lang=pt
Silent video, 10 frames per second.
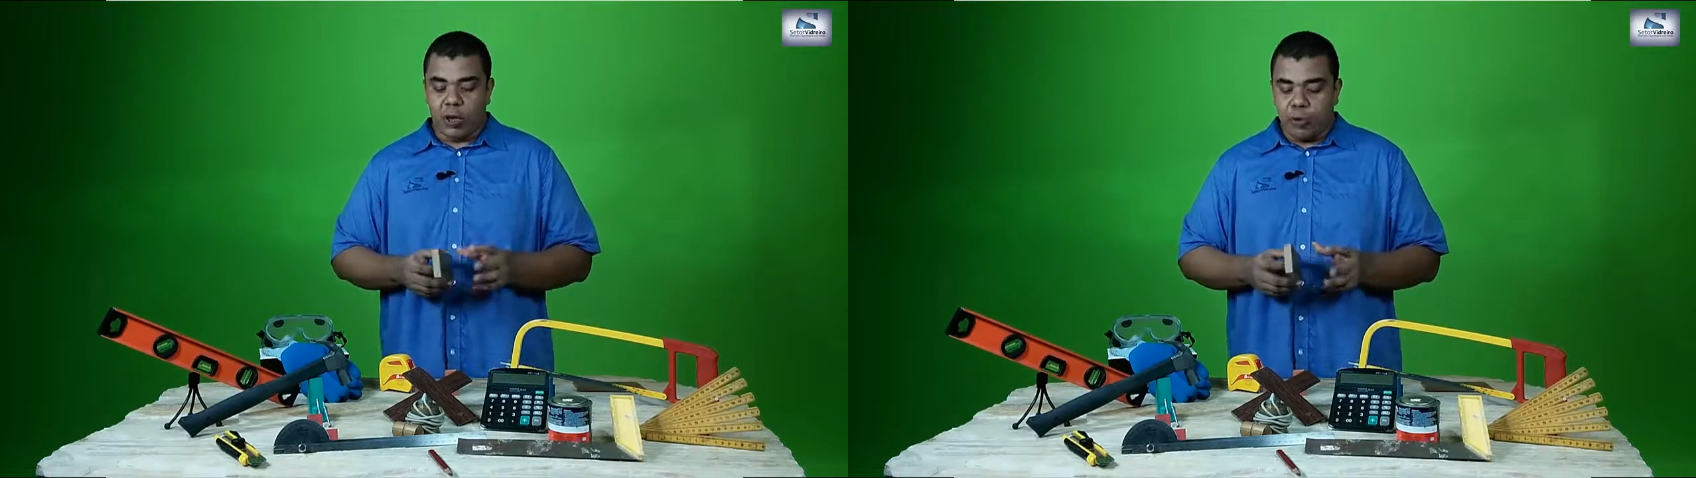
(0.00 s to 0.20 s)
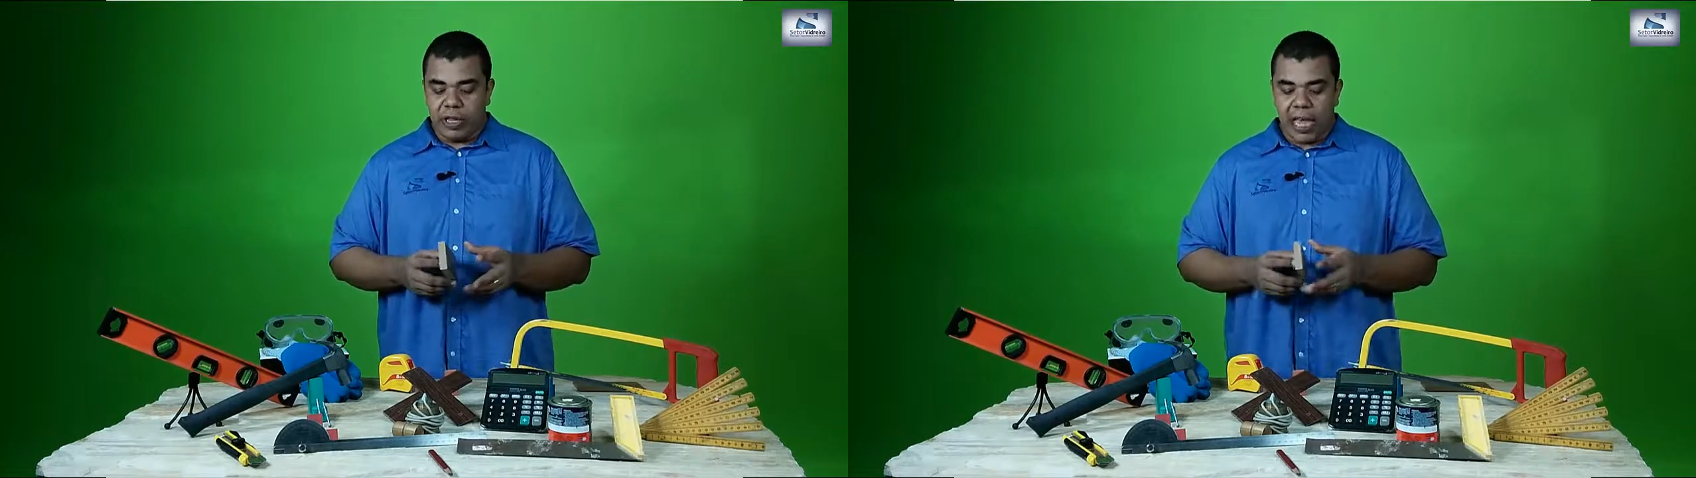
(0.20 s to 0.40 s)

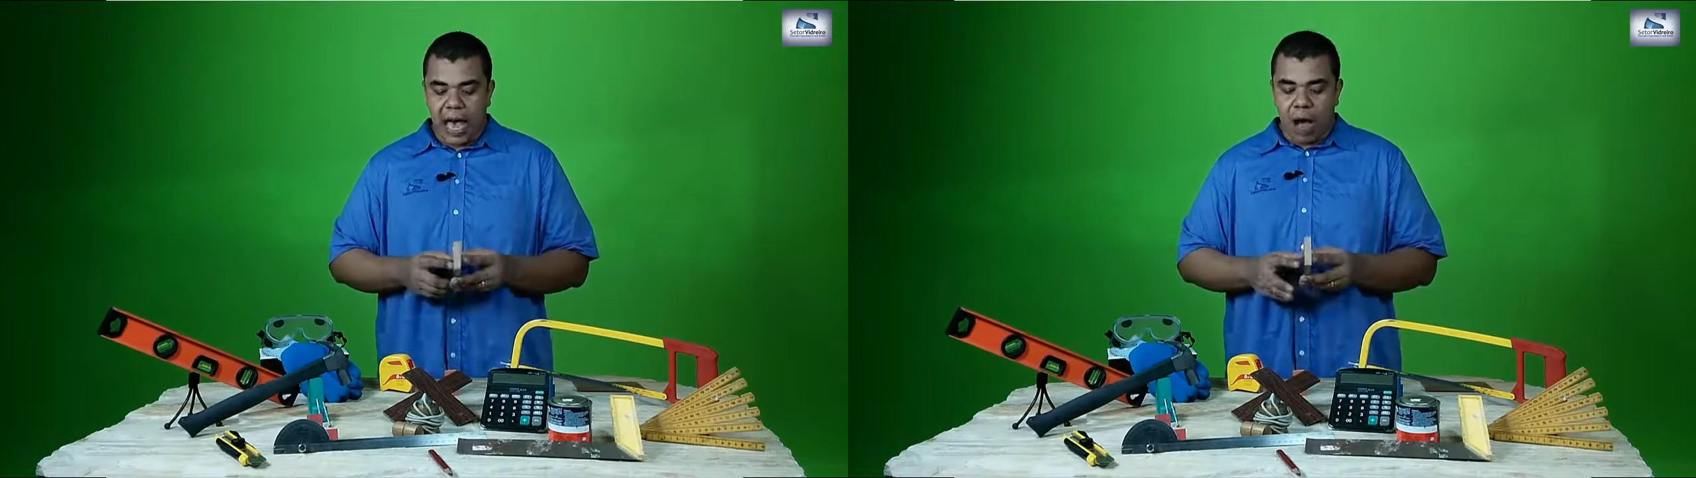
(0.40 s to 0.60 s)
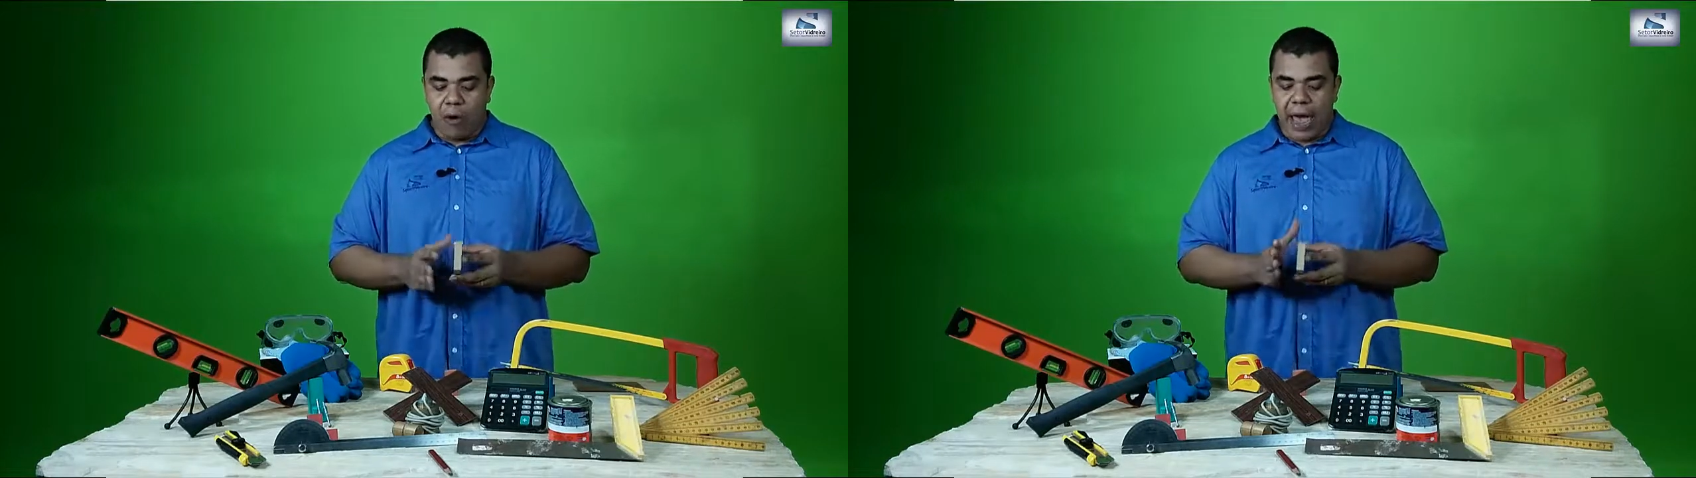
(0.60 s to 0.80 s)
o
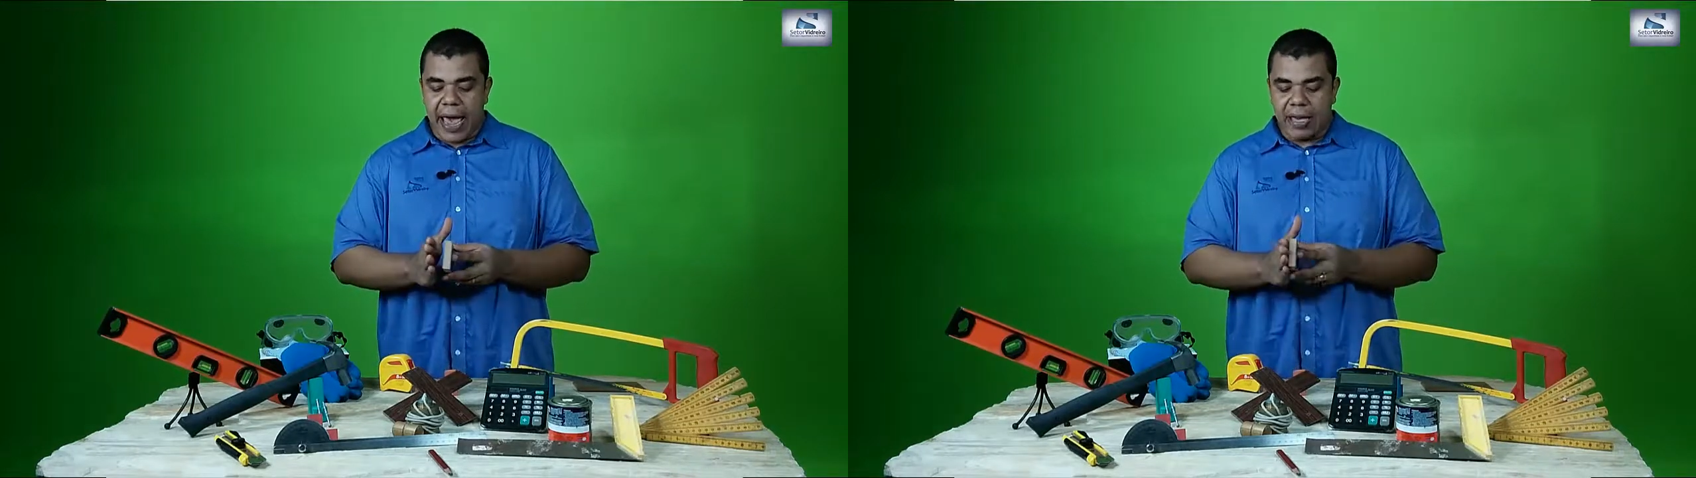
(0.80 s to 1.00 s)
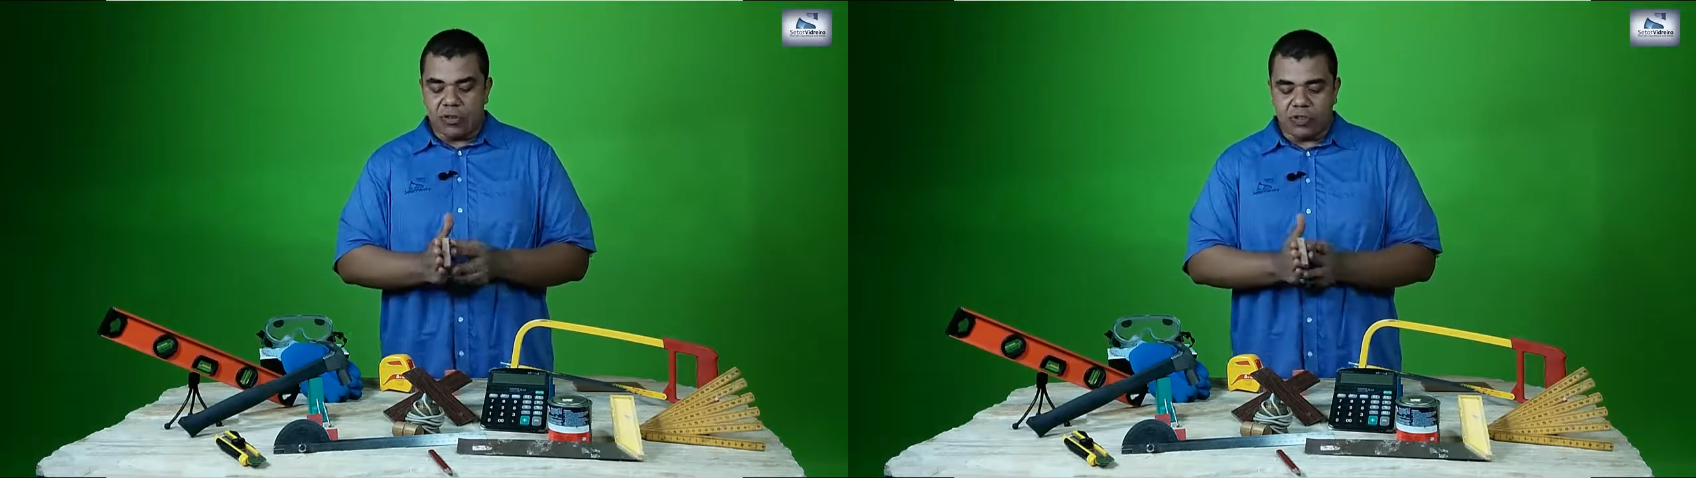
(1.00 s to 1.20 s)
ideal
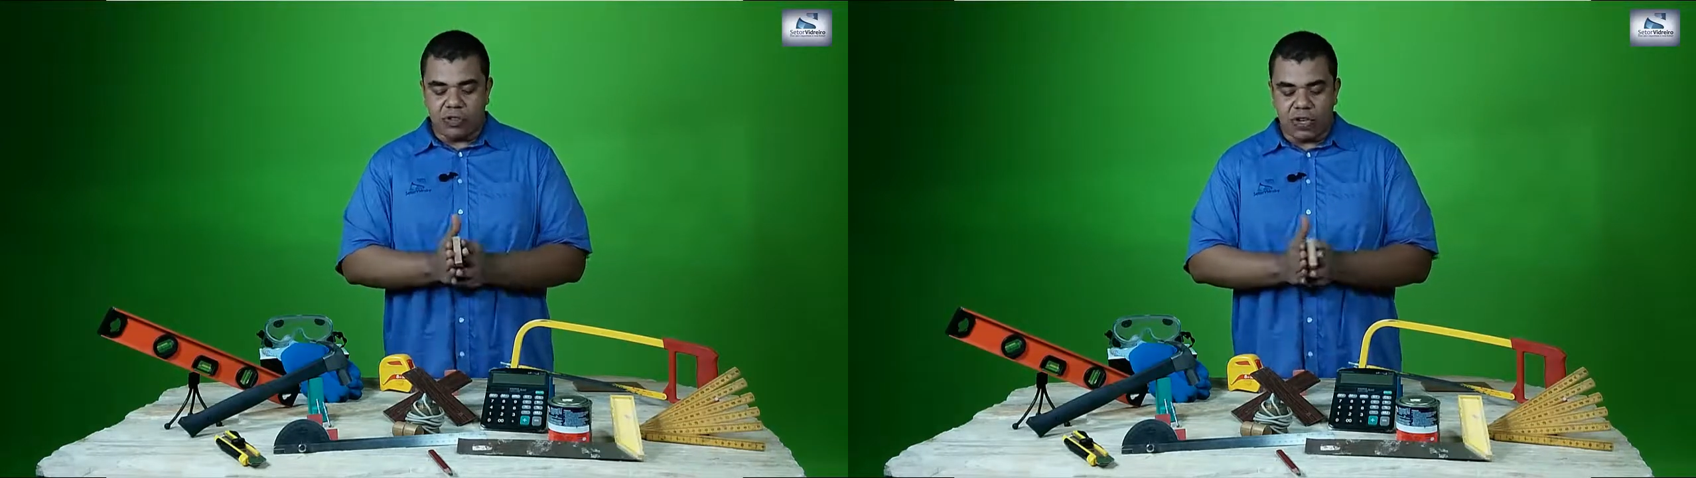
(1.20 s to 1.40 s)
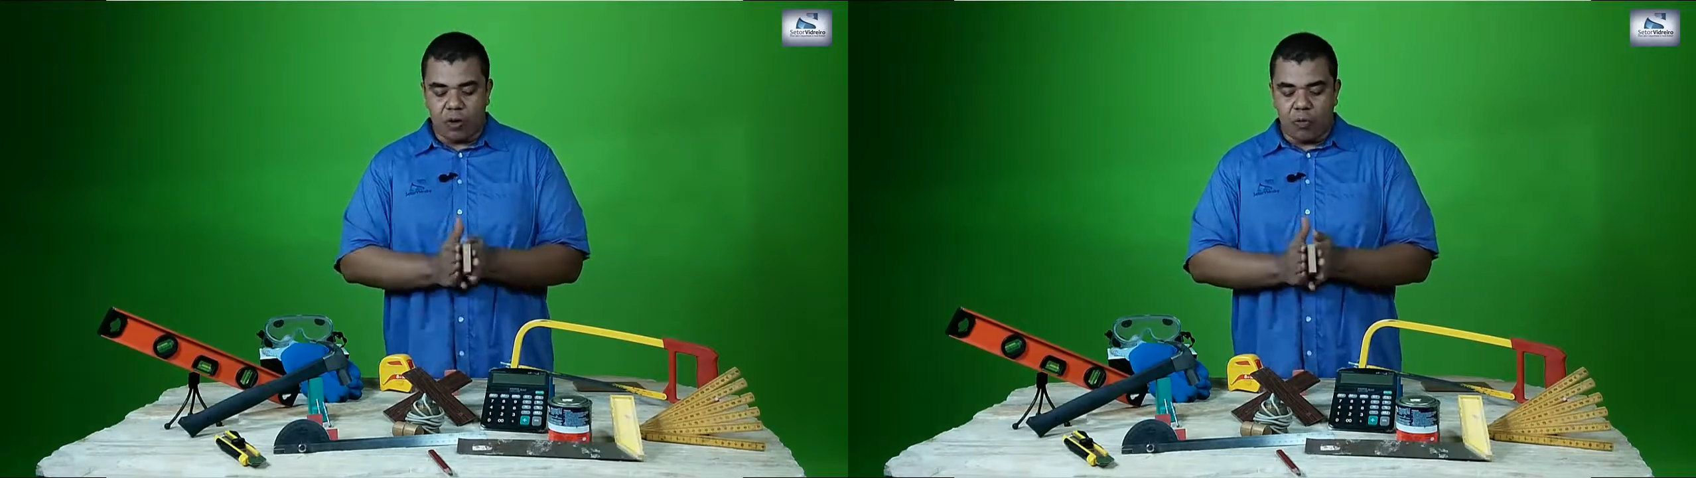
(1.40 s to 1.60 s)
é que o
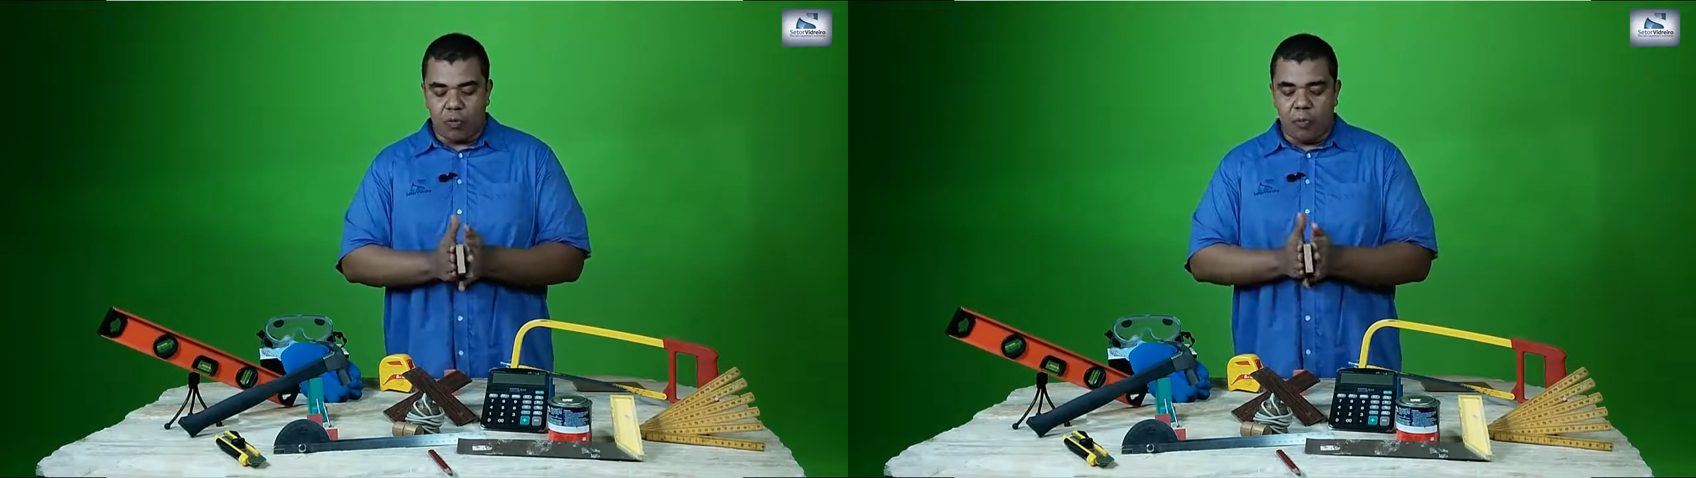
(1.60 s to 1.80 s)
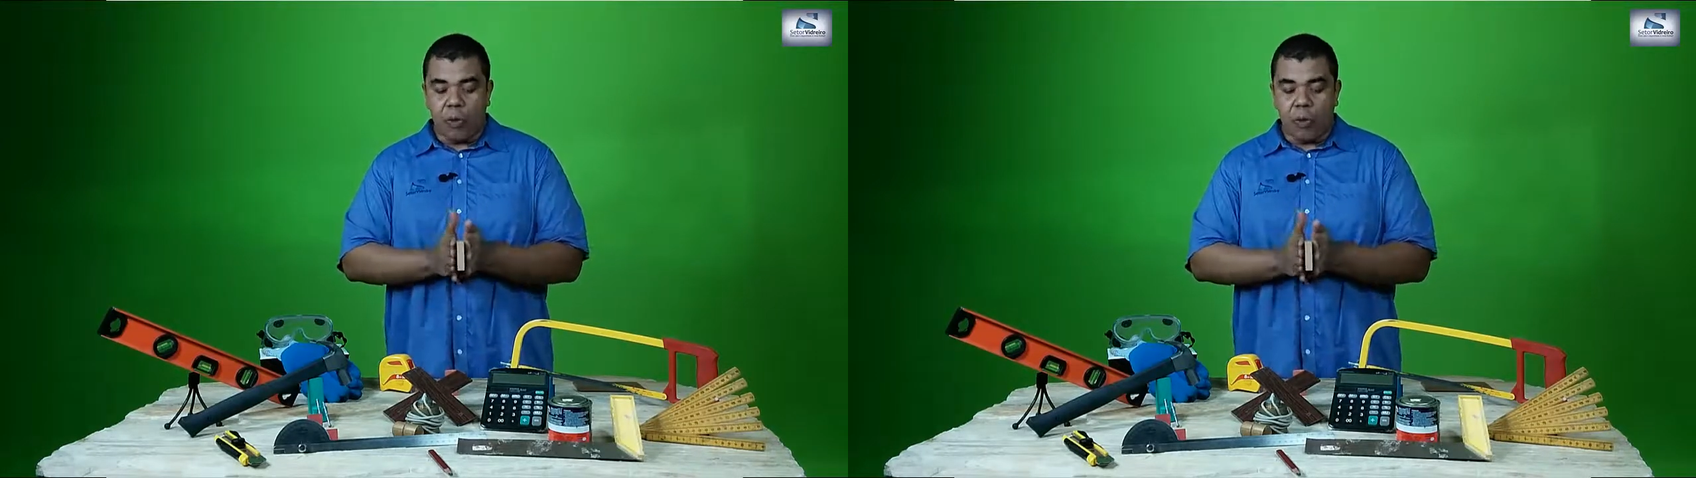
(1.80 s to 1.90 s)
seu